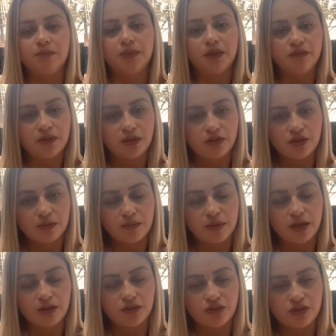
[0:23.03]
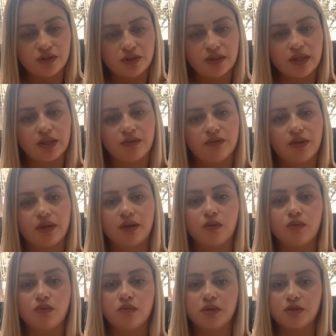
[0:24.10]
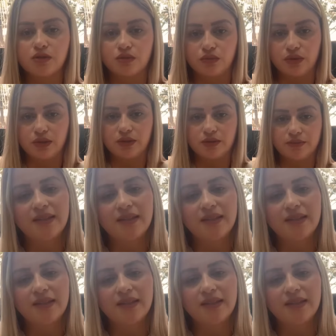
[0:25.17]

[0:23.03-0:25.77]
prevenir diabetes e aliviar algumas dores.